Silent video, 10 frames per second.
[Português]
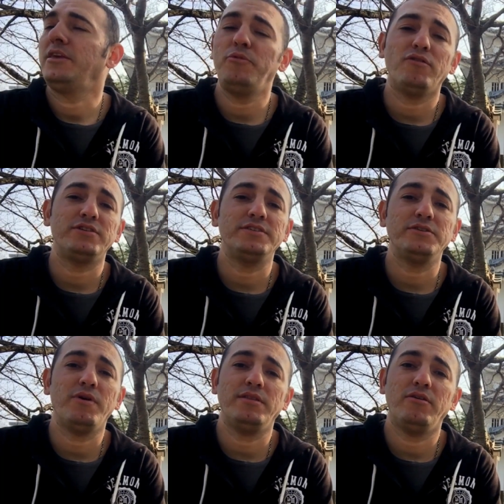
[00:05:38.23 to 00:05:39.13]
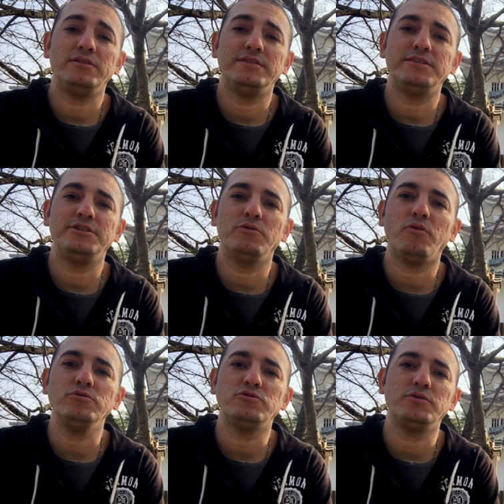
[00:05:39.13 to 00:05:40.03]
Em 1958 decidiram
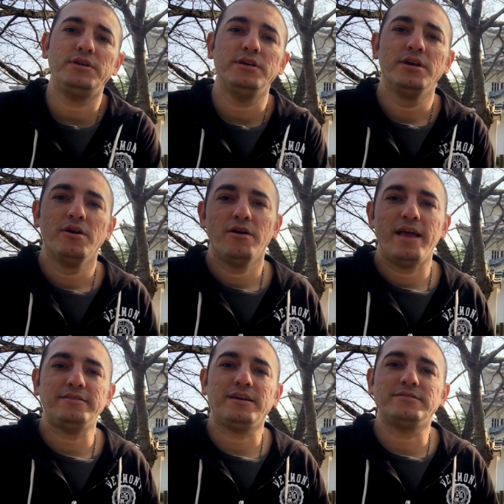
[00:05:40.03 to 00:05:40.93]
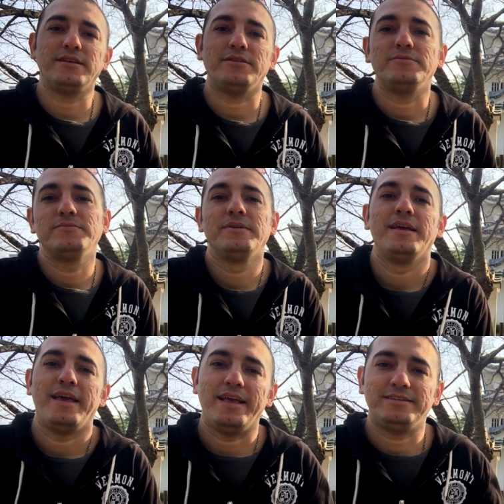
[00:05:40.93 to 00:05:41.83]
construir esse castelo,
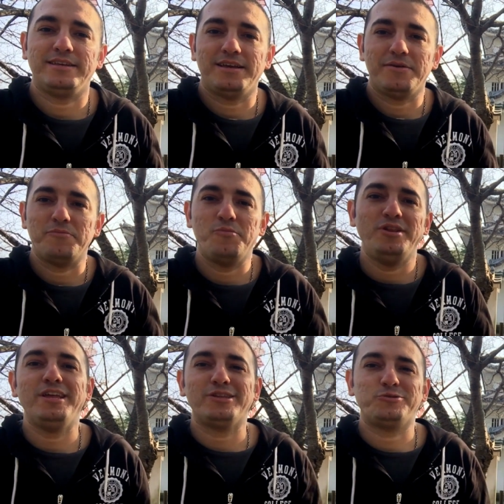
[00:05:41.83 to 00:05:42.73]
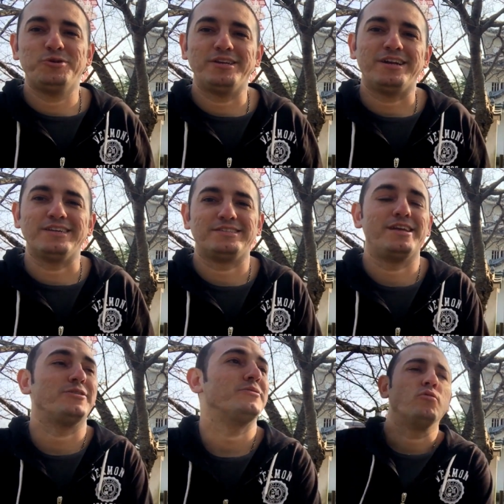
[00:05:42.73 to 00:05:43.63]
essa miniatura de
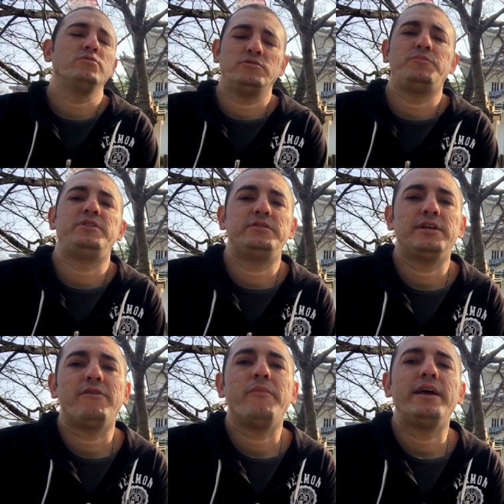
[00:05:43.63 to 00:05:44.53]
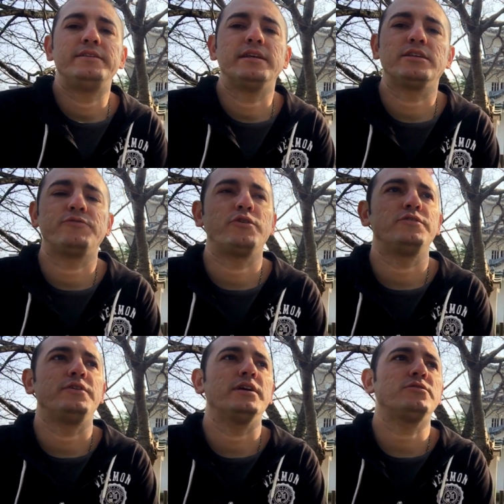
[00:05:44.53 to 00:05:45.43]
castelo. Como não se precisava mais dessas
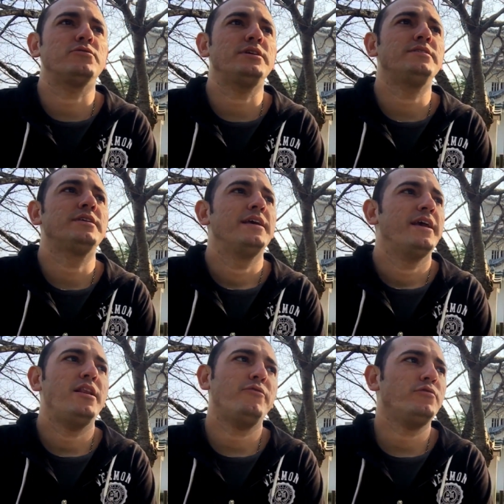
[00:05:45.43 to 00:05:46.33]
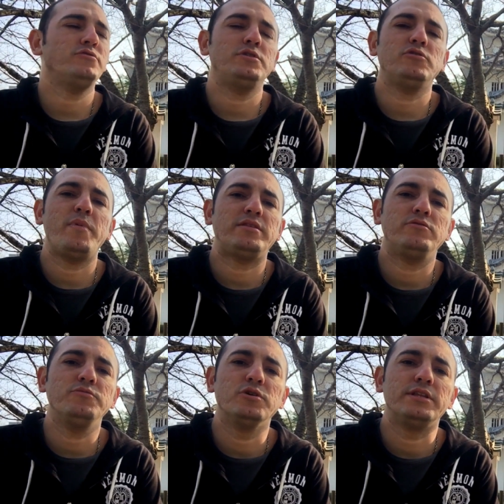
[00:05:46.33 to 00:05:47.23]
fortificações, ele foi construído com
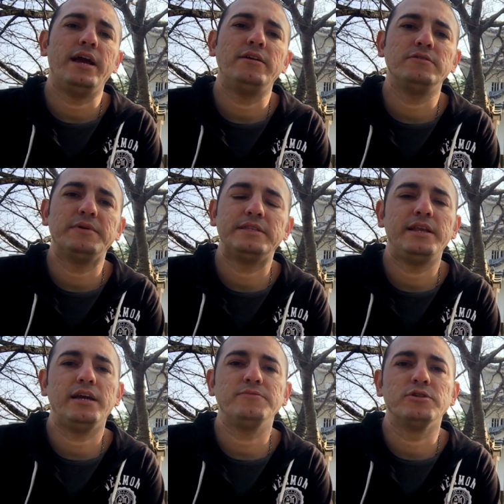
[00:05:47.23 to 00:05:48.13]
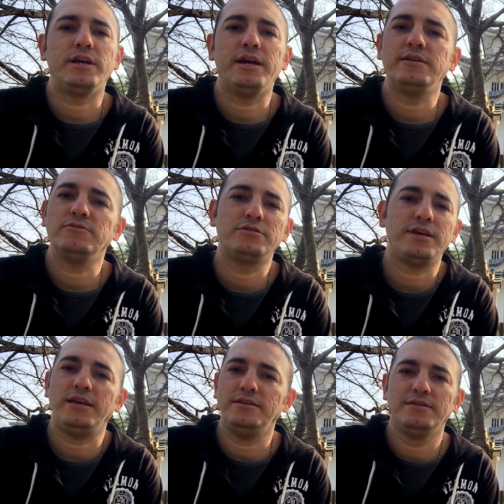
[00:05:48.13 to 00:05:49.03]
métodos modernos e materiais modernos,
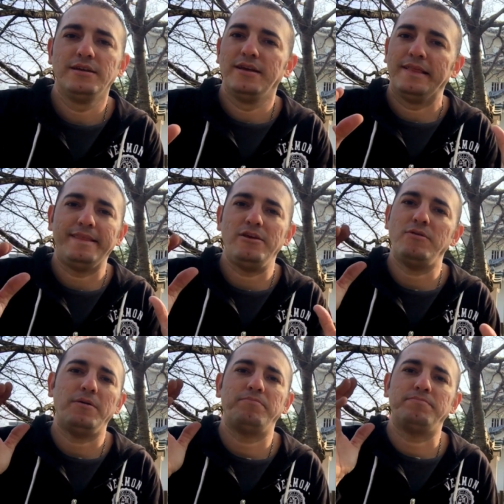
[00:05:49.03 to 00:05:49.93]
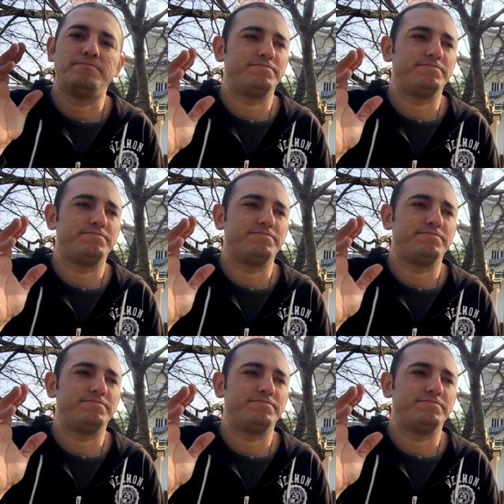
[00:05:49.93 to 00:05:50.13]
sem nenhuma